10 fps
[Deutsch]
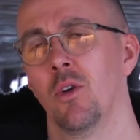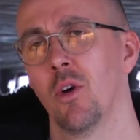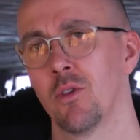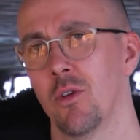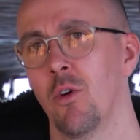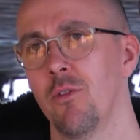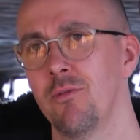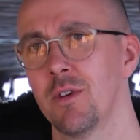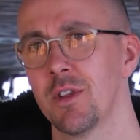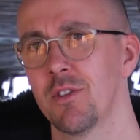Ja, und dann
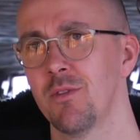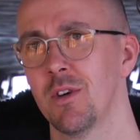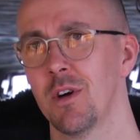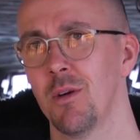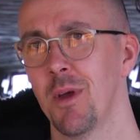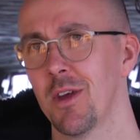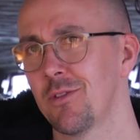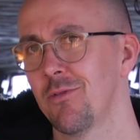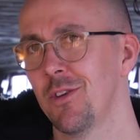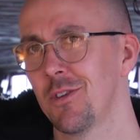hoffen wir, dass wir am
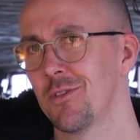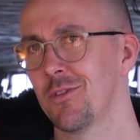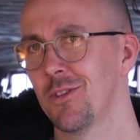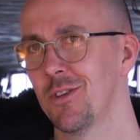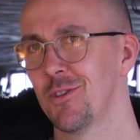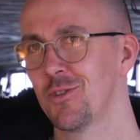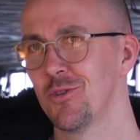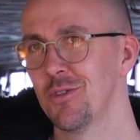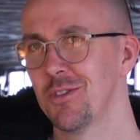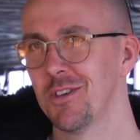1.4. hier eine
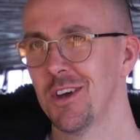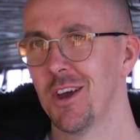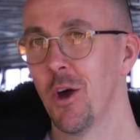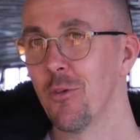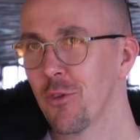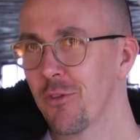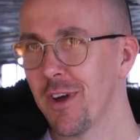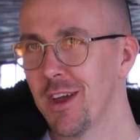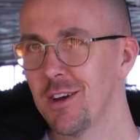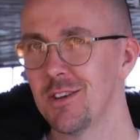schöne
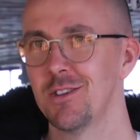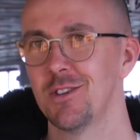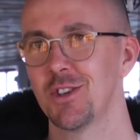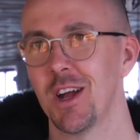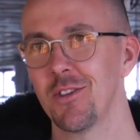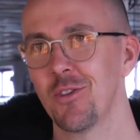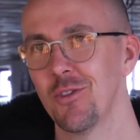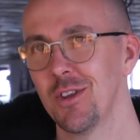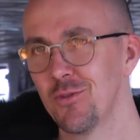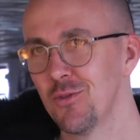Eröffnungsfeier äh, starten
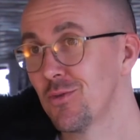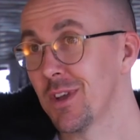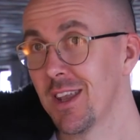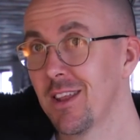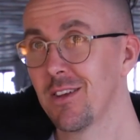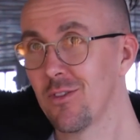können, natürlich unter den